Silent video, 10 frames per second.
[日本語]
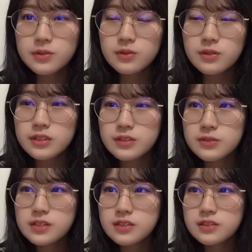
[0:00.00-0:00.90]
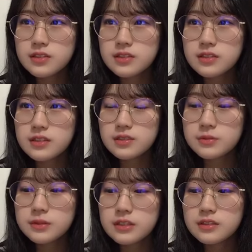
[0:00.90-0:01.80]
そうなんかねメンバーと
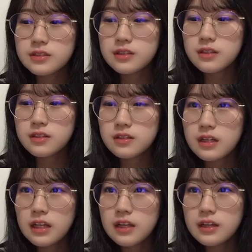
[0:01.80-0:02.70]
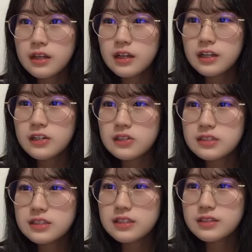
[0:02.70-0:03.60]
隣は嬉しかったの久しぶりだったか
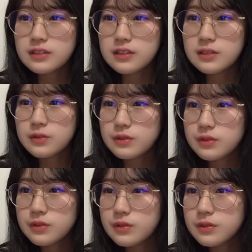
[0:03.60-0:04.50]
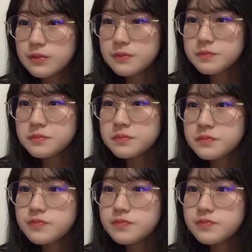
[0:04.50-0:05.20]
ら帰りは違ったけど